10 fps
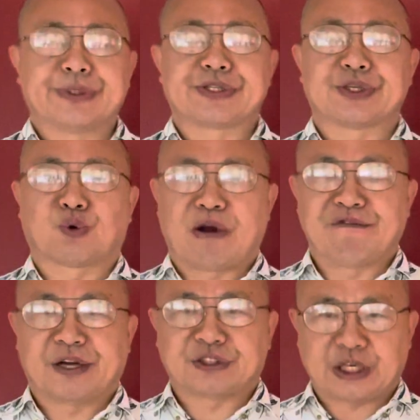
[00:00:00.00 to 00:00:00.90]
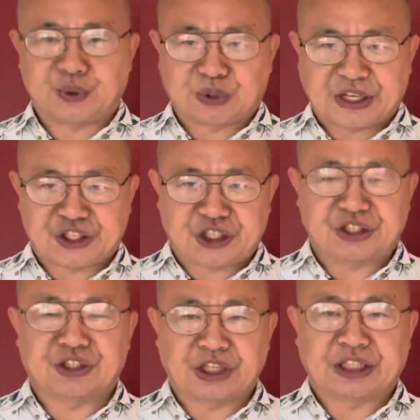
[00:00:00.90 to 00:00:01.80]
斯官方对于他
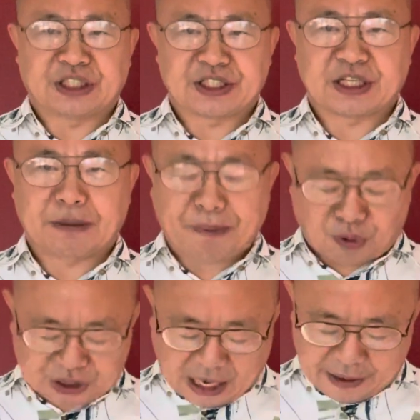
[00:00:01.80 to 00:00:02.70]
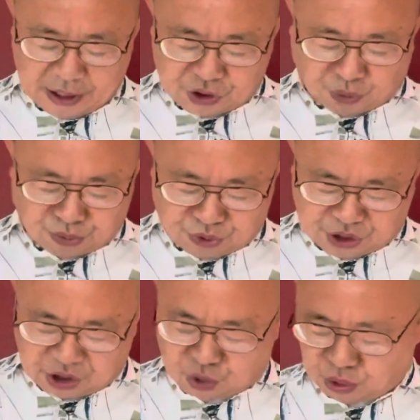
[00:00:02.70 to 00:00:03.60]
境内的这个爆炸总
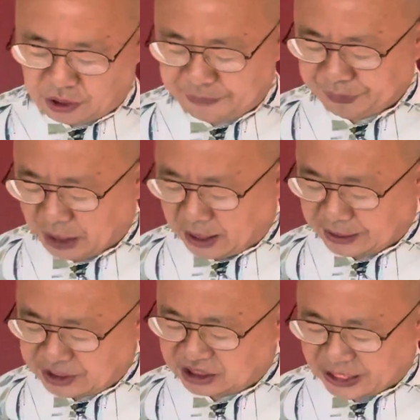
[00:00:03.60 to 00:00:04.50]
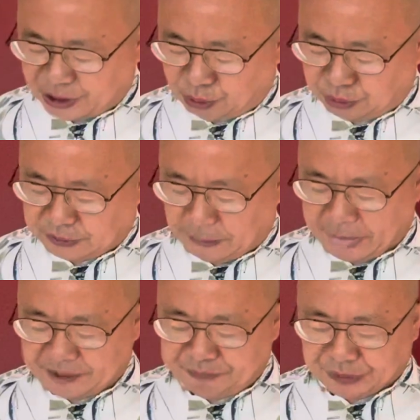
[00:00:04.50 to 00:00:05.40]
是说，啊，这个弹药库呢。
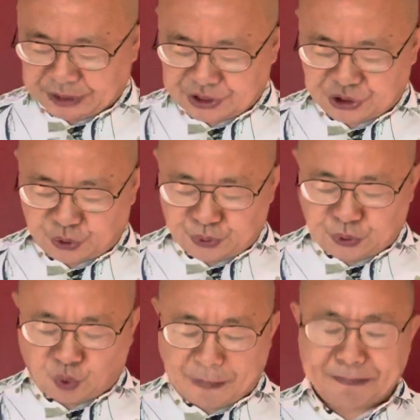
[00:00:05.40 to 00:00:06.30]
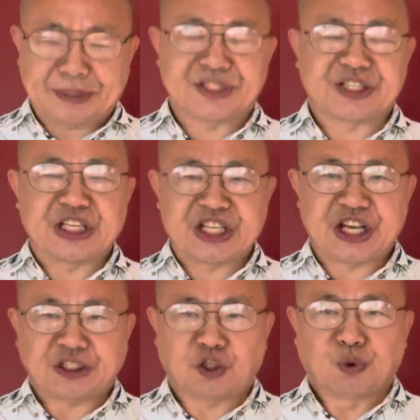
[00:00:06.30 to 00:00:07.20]
是由于官兵扔
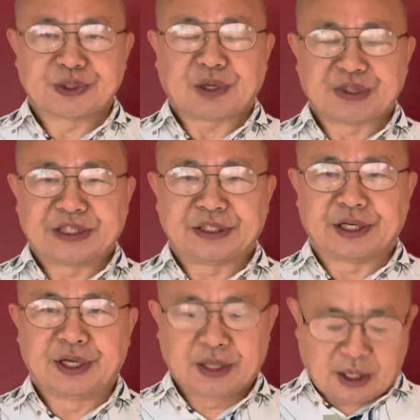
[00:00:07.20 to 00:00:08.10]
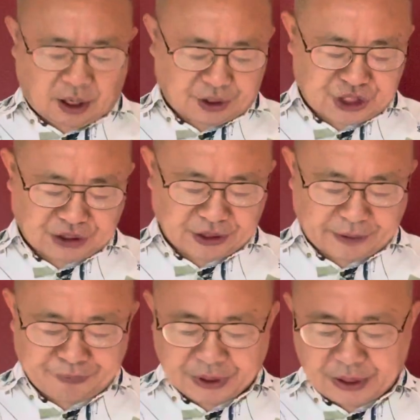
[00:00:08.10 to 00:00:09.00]
烟头造成的，好像
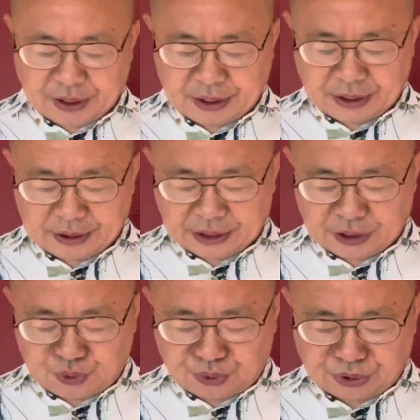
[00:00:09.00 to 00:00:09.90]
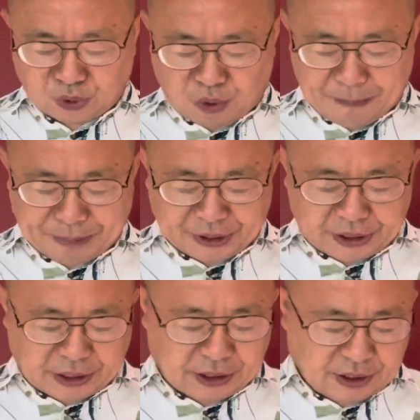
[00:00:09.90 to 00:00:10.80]
呢，呃，俄军的官兵
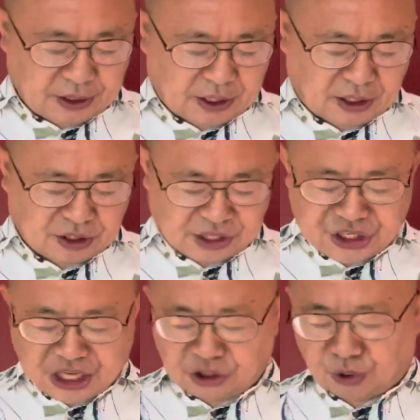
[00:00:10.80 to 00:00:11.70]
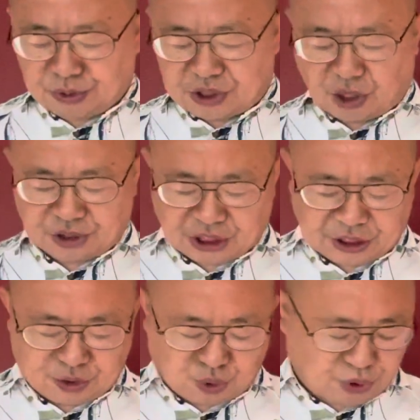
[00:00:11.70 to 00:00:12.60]
呢，呃，扔烟头造成
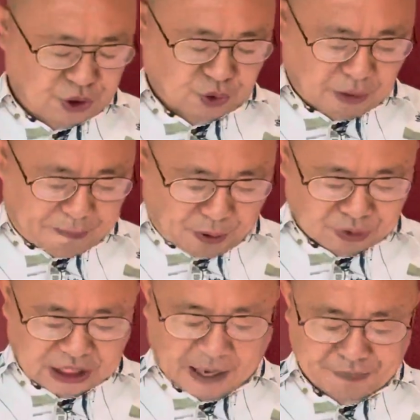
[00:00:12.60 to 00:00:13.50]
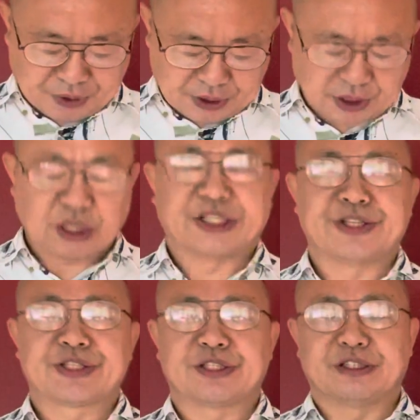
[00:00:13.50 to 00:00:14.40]
了所有的爆炸，这可
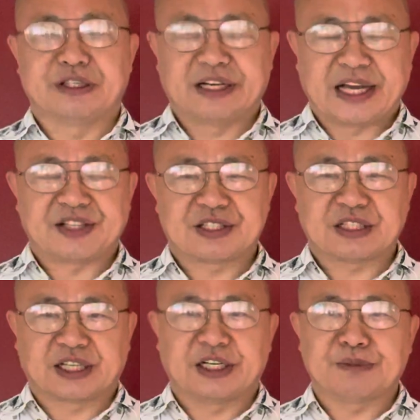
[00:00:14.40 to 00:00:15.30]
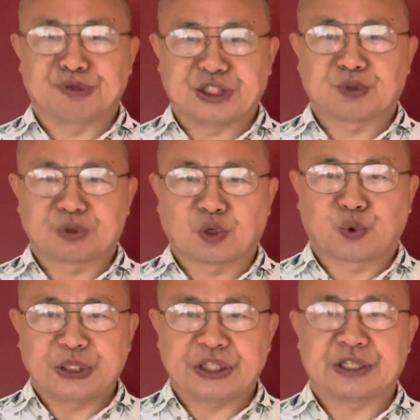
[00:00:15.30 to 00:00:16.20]
能是来自克里姆林宫的
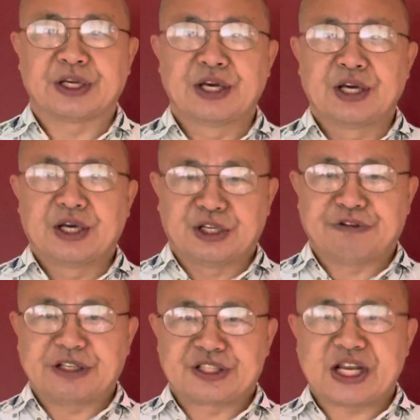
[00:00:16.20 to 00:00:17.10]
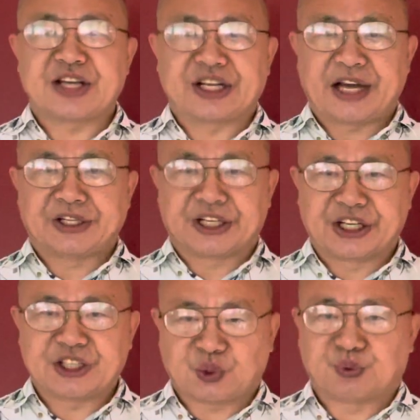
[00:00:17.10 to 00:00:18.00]
规定，因为这样一来呢，
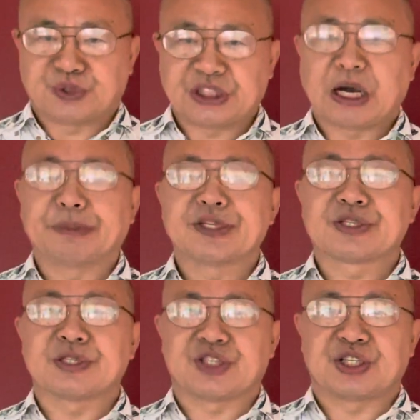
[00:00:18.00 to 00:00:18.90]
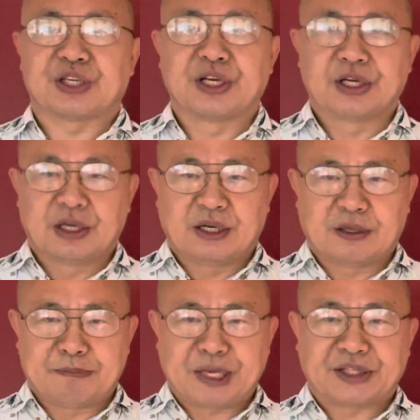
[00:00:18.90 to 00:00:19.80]
可以鼓励他们的士气，
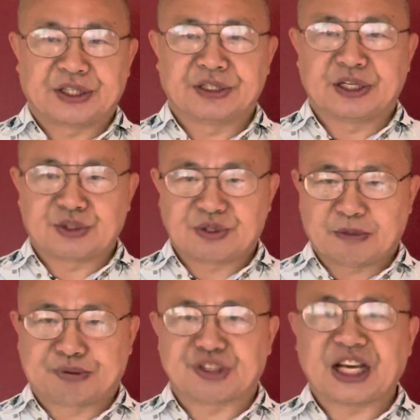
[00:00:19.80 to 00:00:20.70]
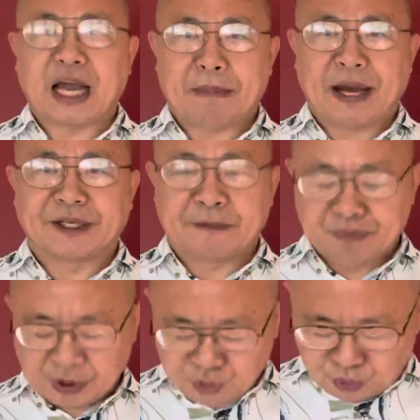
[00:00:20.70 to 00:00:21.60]
呃，免得呢，就是普京害怕，呢，
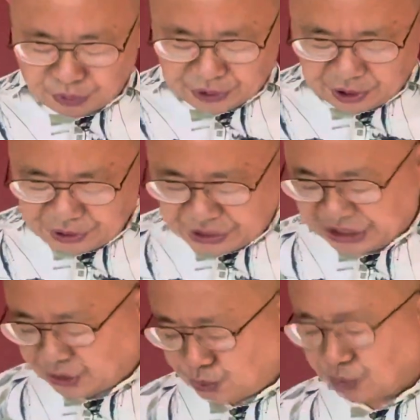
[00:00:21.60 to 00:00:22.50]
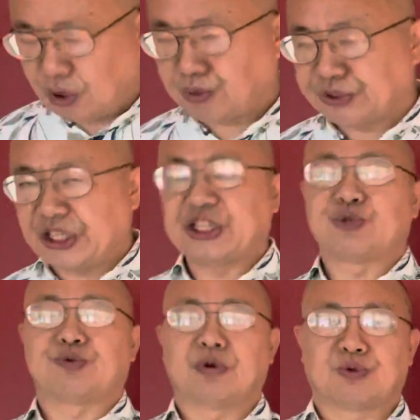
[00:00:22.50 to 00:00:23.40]
如果这一个军火库那一个
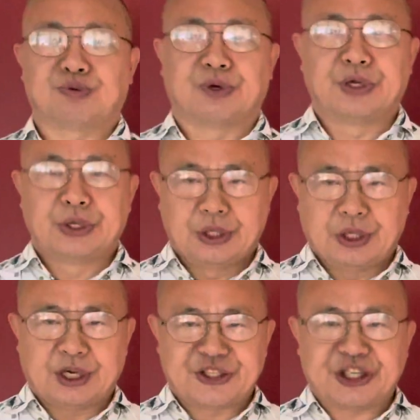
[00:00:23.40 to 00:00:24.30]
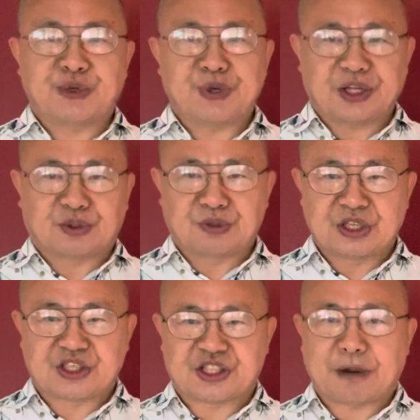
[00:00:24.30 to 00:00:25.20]
军火库，呃，一个月都能
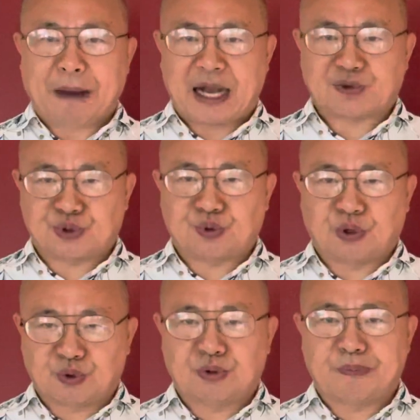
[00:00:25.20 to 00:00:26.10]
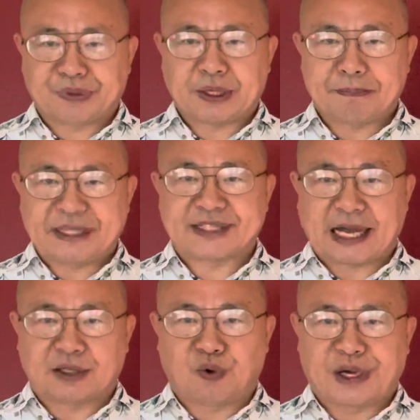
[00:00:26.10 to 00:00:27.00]
十个八个军火库。被
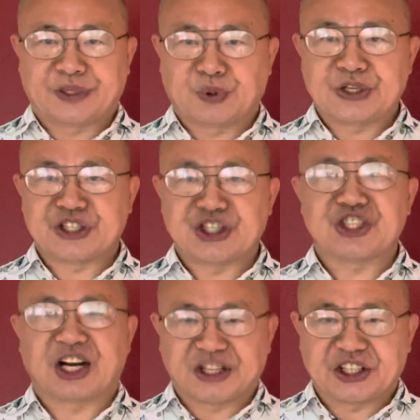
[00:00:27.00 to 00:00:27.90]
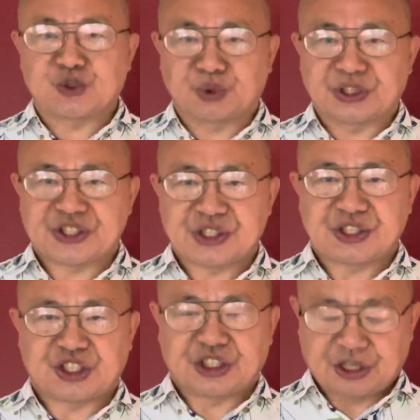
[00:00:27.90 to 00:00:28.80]
炸的话呢，会影响俄军的士
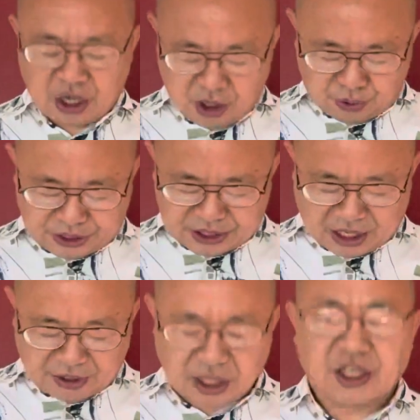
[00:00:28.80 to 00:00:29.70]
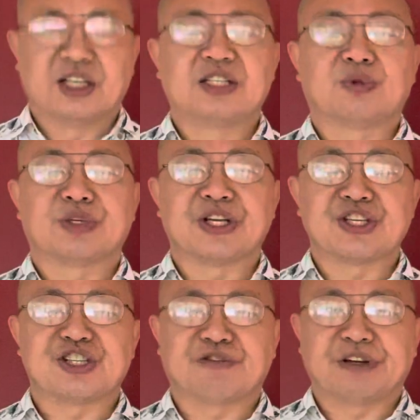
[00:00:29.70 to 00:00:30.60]
气，会让俄国
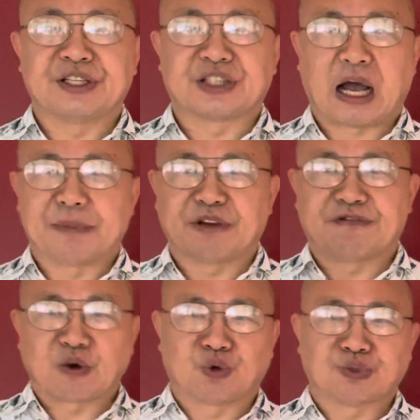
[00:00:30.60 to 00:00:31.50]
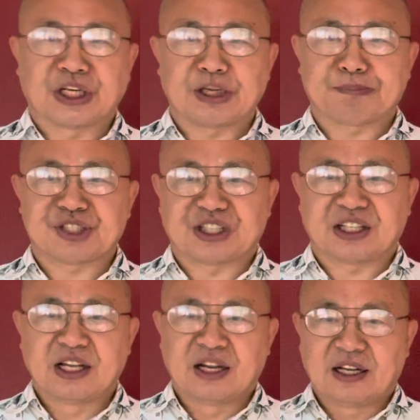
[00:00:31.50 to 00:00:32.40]
人以为呢他们的防空能力不行，
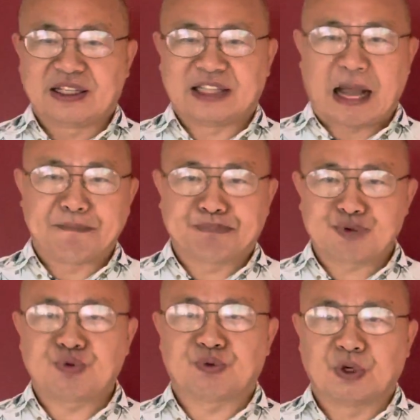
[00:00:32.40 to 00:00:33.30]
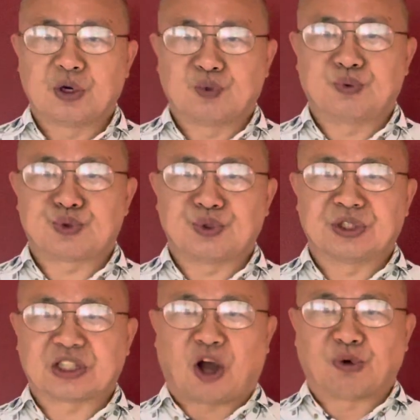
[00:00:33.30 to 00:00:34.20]
拦不住乌军
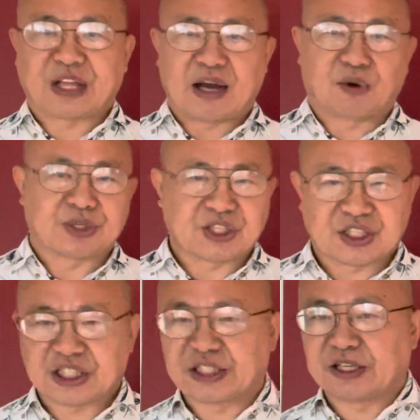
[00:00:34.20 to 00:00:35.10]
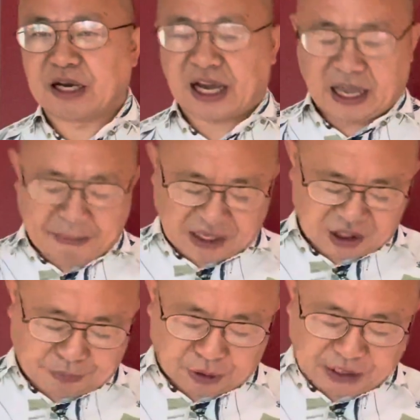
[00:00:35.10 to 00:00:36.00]
的导弹或者这个海马
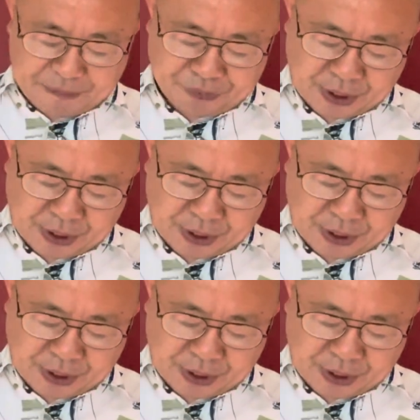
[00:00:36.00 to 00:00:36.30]
斯炮弹。